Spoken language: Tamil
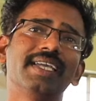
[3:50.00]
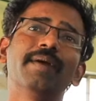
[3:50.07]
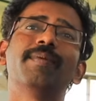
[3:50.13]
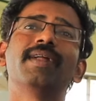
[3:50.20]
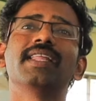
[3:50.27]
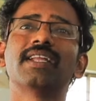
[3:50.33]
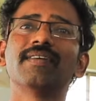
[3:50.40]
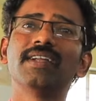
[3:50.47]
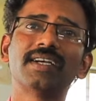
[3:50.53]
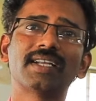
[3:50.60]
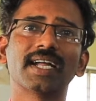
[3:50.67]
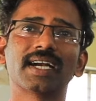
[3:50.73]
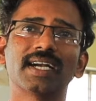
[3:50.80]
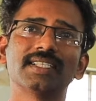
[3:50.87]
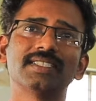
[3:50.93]
எப்படி இருபது
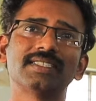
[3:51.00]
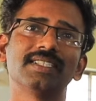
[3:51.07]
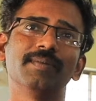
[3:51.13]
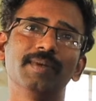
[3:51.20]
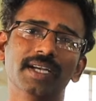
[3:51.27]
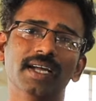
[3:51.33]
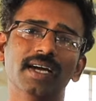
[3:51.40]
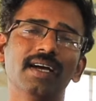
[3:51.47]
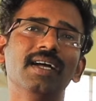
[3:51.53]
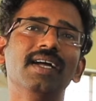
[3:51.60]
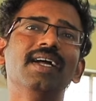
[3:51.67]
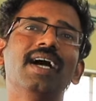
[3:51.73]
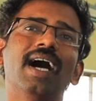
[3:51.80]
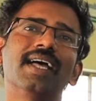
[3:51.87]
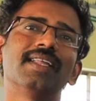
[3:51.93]
லிட்டரா கிடைச்சிச்சு அப்படின்னா
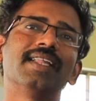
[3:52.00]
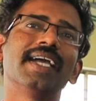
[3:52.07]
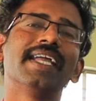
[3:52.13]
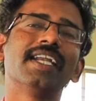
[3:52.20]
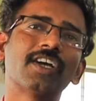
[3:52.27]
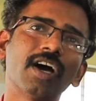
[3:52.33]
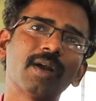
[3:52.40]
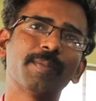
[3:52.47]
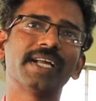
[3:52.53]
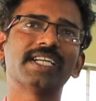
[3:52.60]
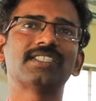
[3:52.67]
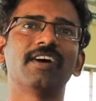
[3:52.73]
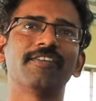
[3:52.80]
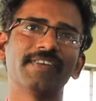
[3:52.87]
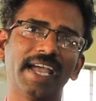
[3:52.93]
அதுதான்
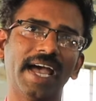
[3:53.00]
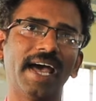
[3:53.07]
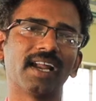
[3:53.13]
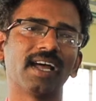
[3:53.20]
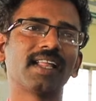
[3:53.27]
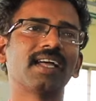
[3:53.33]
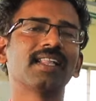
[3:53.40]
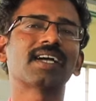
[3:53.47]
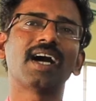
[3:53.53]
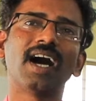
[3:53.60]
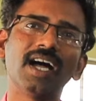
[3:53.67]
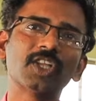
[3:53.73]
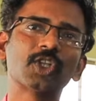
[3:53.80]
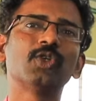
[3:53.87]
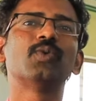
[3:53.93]
இன்கார்பரேஷன் ஆஃப் ஏர் அதாவது
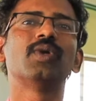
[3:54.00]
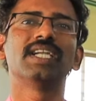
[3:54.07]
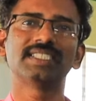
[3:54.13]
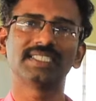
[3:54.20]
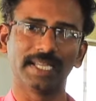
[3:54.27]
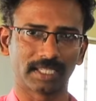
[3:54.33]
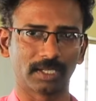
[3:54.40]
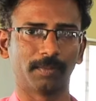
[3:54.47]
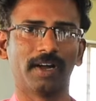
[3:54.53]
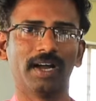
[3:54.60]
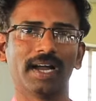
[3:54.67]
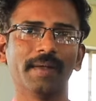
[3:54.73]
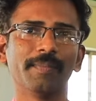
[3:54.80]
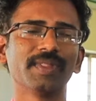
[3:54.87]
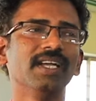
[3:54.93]
காத்தும் உள்ள சேர்த்திருப்பாங்க